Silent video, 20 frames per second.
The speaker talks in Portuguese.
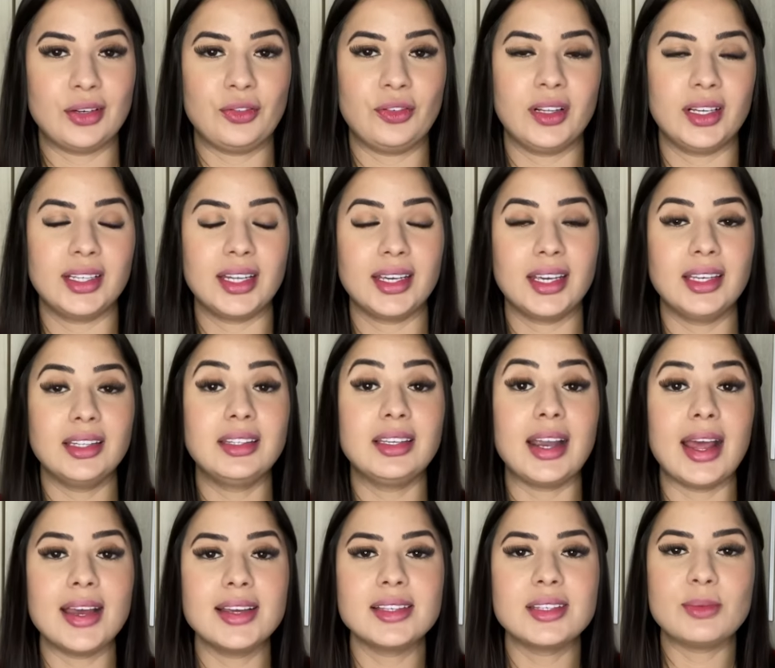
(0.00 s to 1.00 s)
Eu falei, daqui
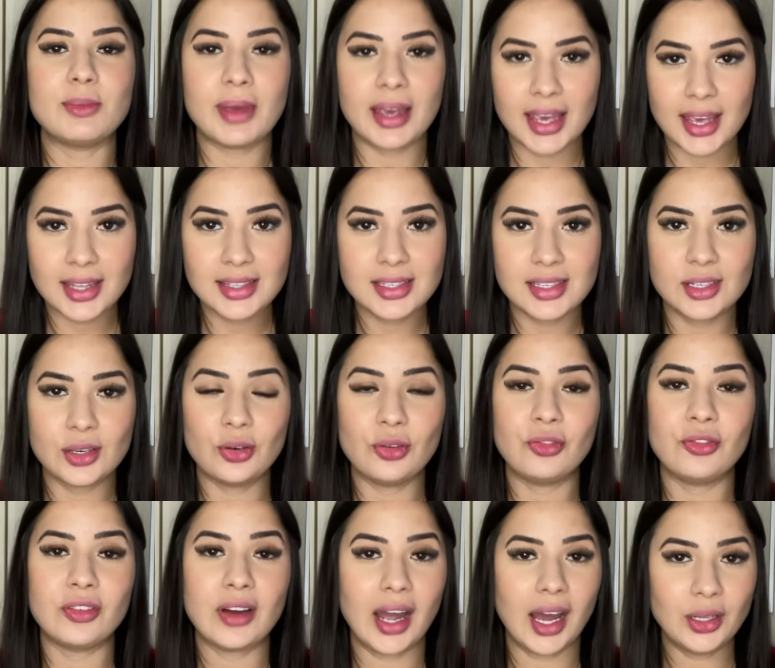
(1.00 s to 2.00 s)
três meses eu
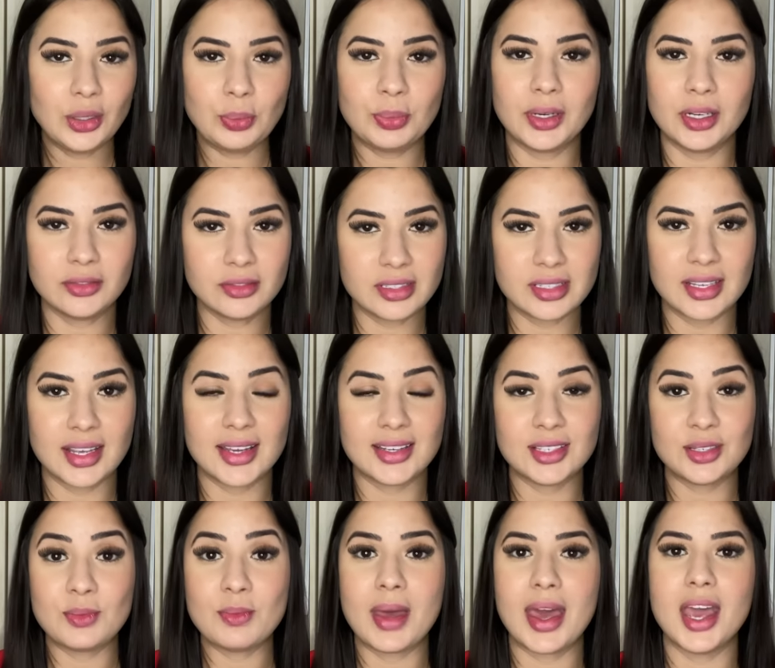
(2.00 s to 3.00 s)
falo para
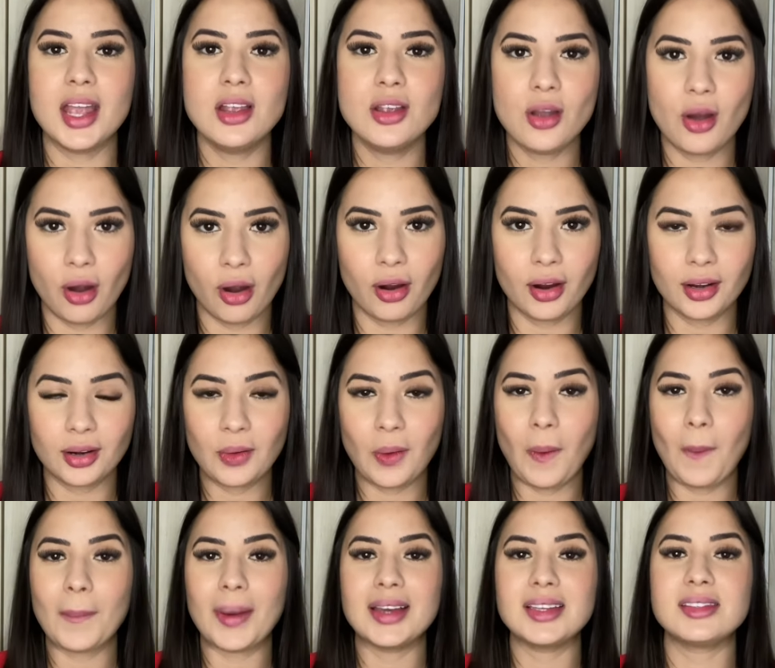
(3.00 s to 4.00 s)
vocês melhor,
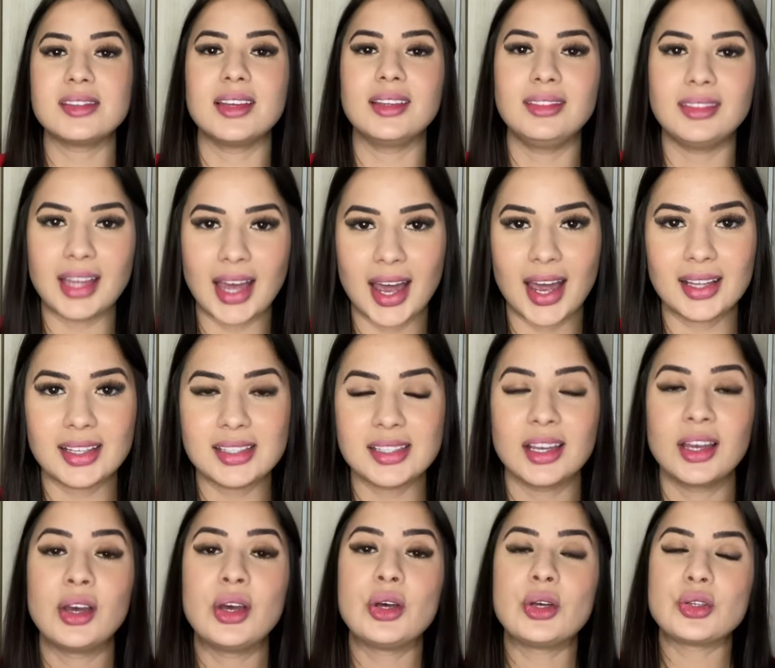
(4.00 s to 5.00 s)
com mais detalhes,
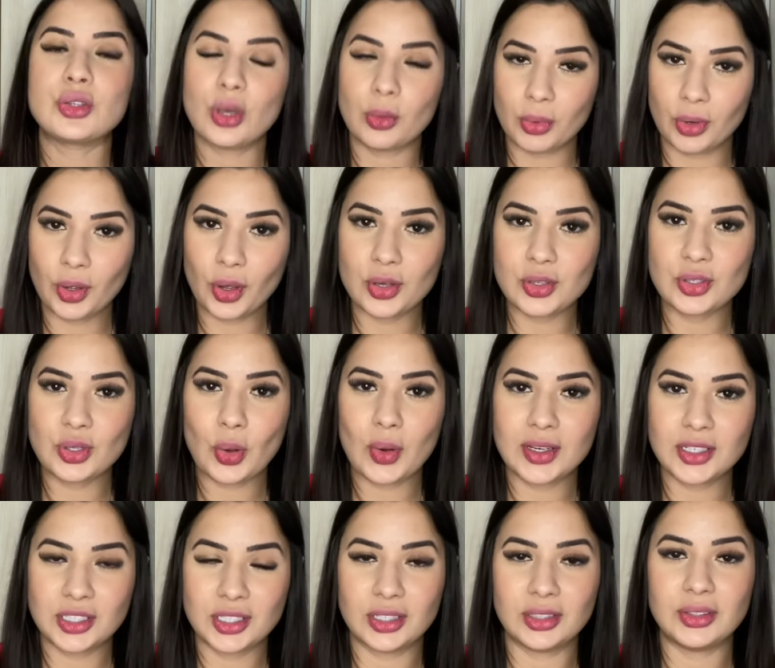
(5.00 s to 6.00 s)
sobre o que eu estou
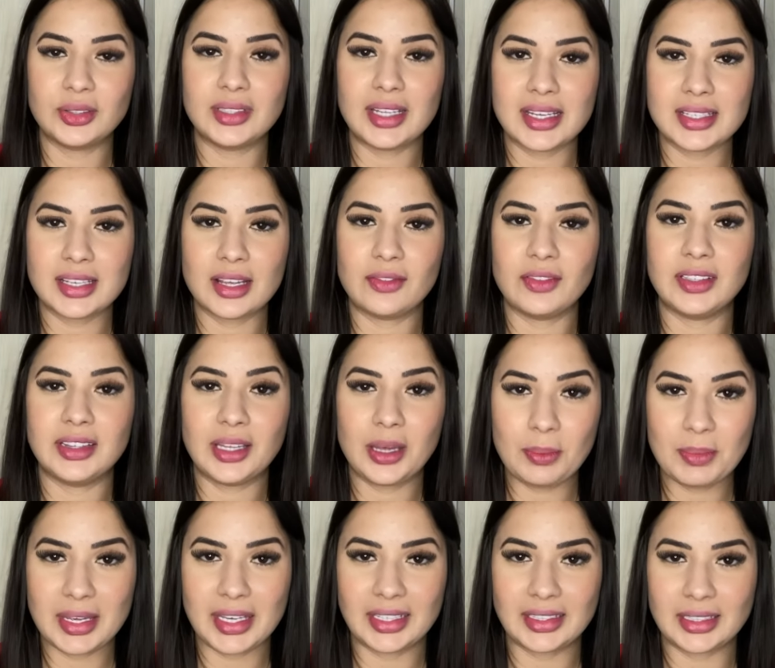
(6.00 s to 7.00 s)
achando dessa
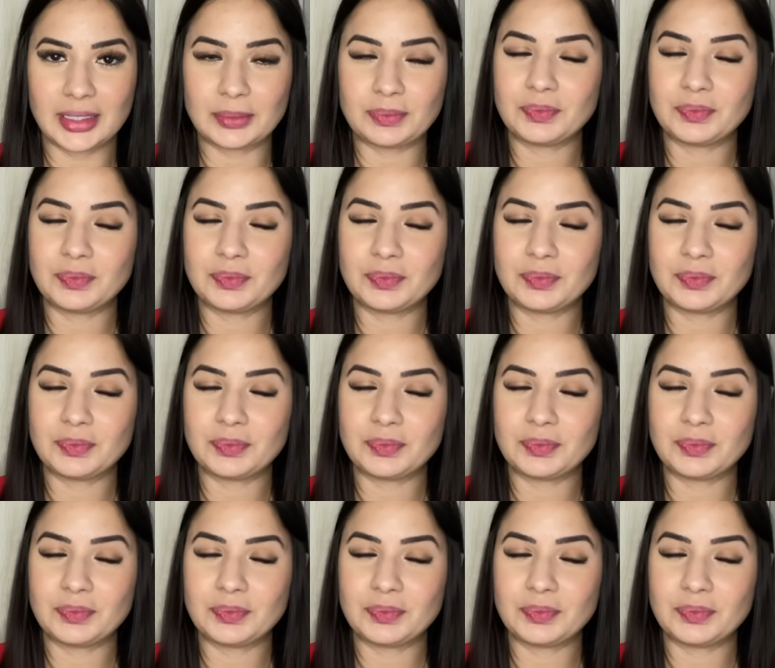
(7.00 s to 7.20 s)
vitamina.